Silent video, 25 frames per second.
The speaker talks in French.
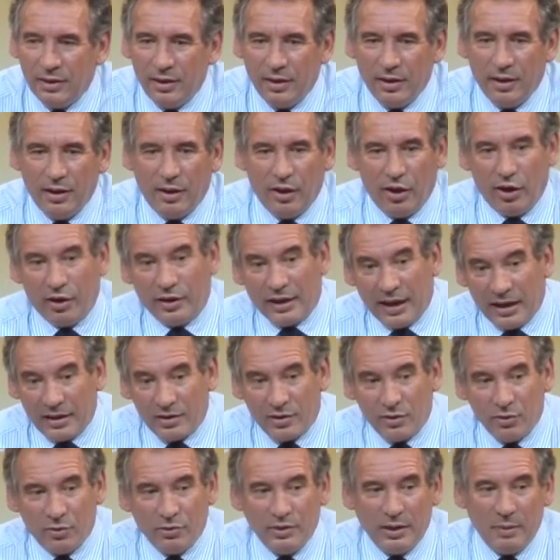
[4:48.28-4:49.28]
un
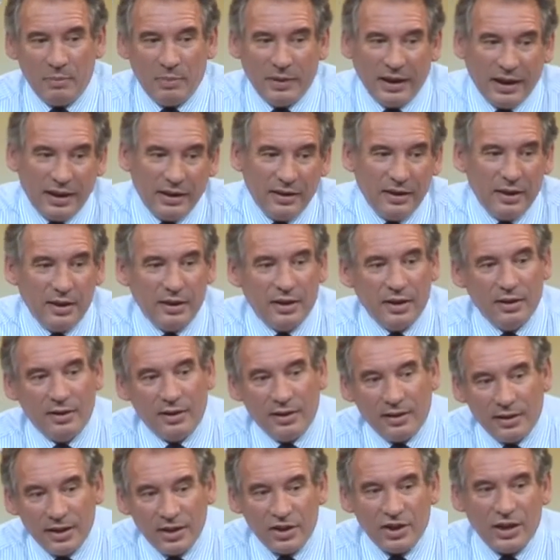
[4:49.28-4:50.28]
garçon des Pyrénées qui était
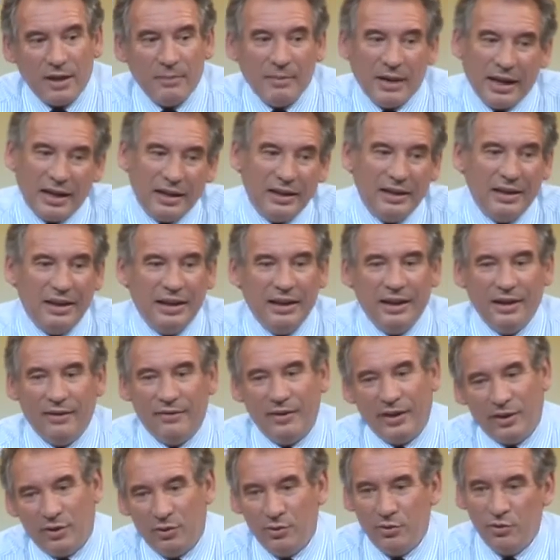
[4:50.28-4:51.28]
déjà marié
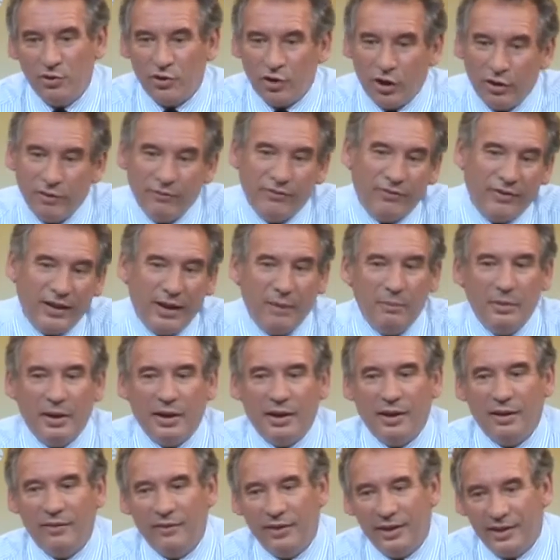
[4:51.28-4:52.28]
avec une jeune femme et
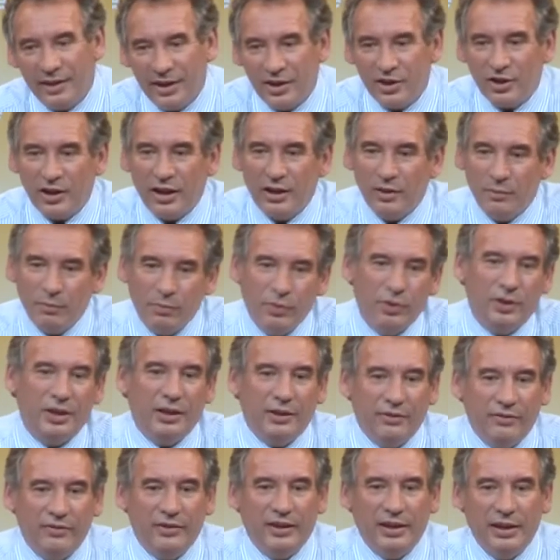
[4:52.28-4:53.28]
qui avait déjà une
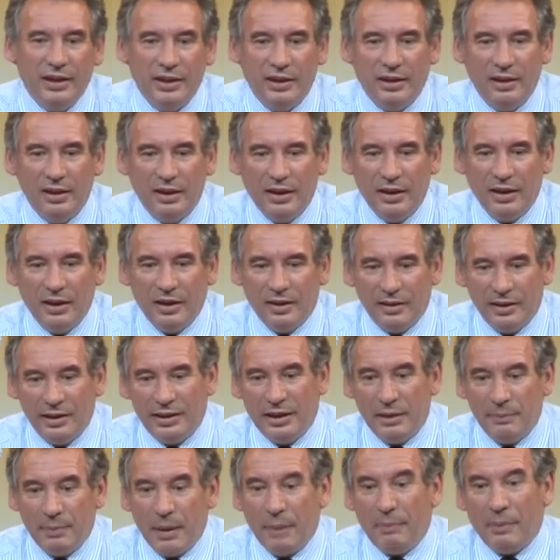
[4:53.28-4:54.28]
petite fille
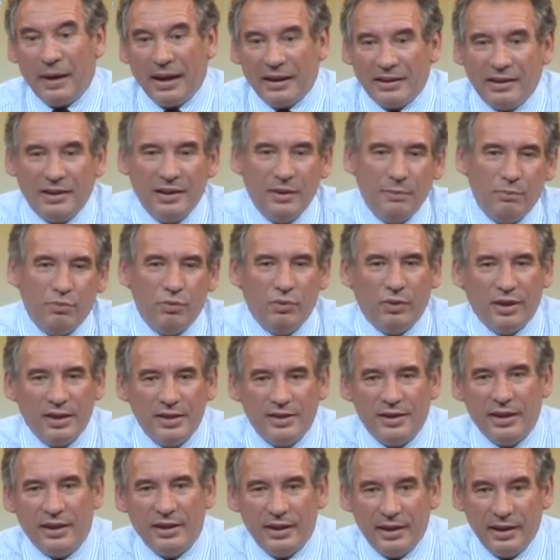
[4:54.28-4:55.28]
n'était pas parti pour
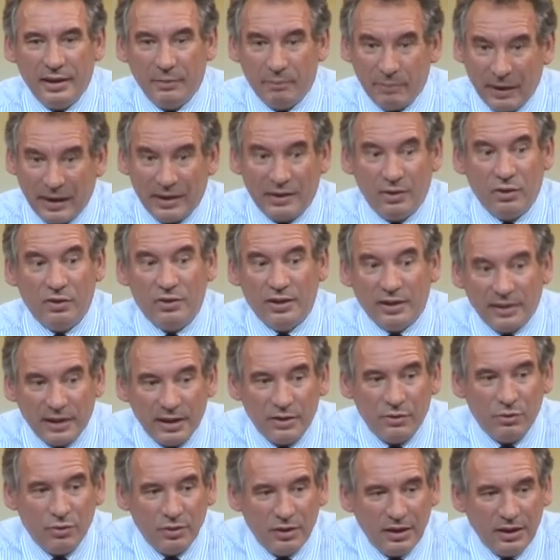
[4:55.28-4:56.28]
essayer, parti aux
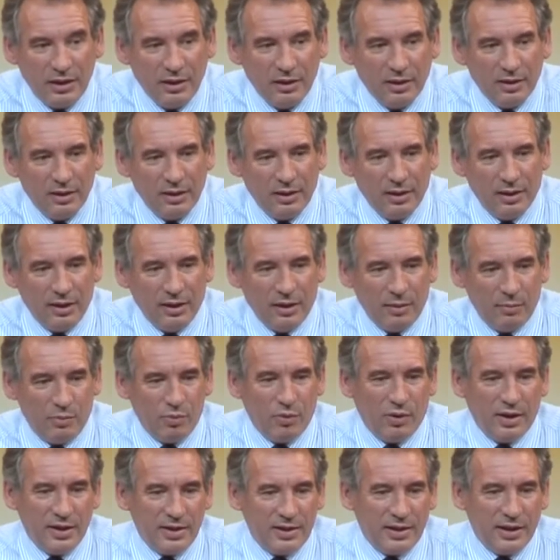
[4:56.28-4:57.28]
États-Unis
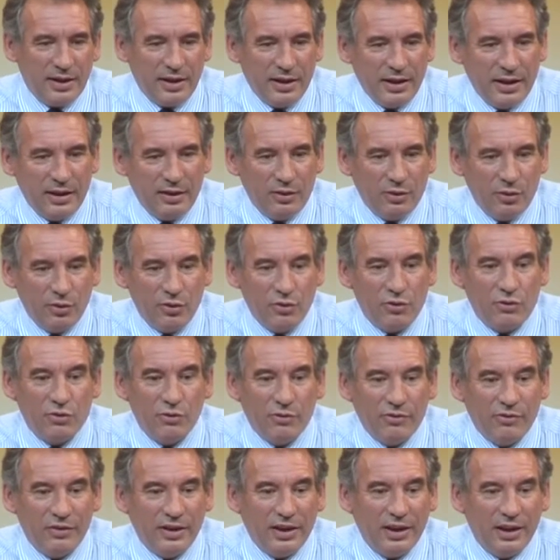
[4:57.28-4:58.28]
pour essayer de
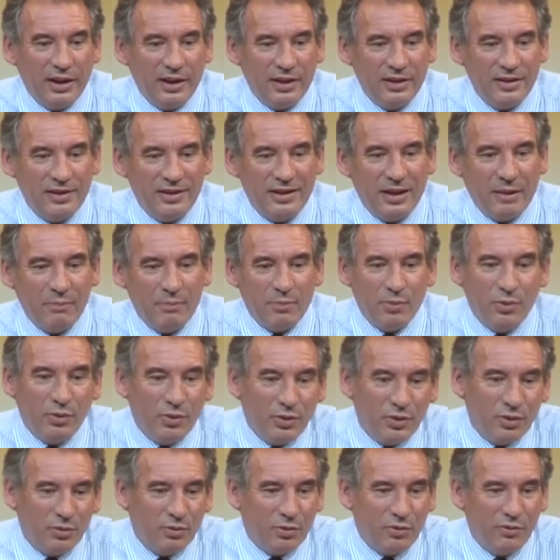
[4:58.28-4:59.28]
sauver sa peau,
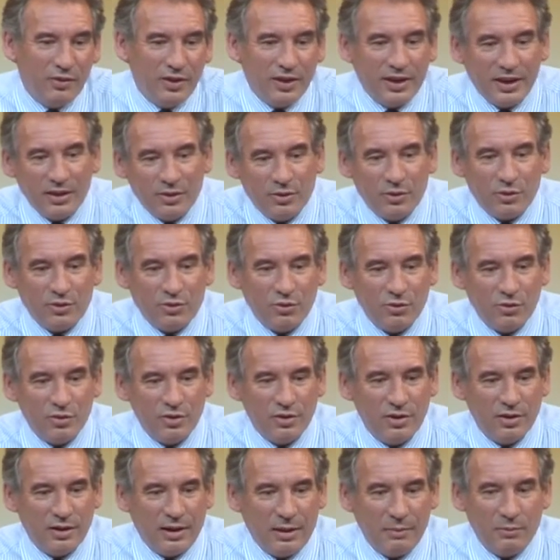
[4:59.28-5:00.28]
de trouver quelque
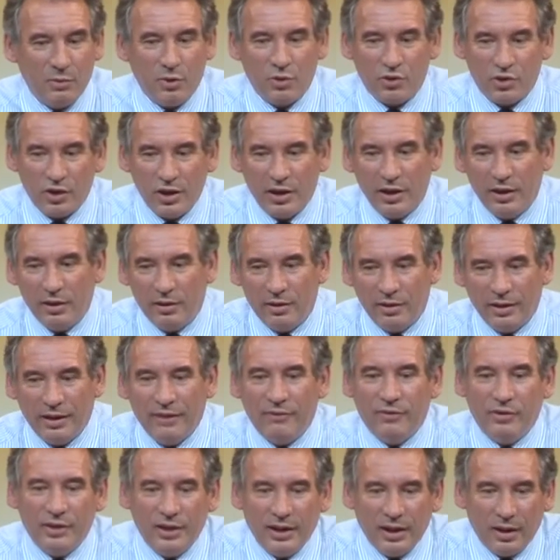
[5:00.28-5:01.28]
chose à manger, un
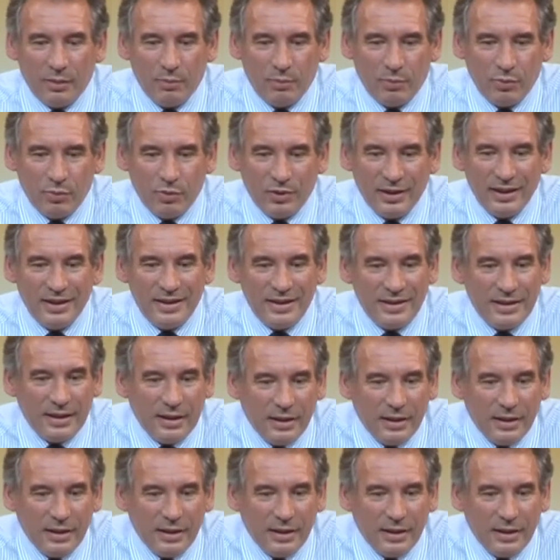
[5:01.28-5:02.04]
avenir pour les siens.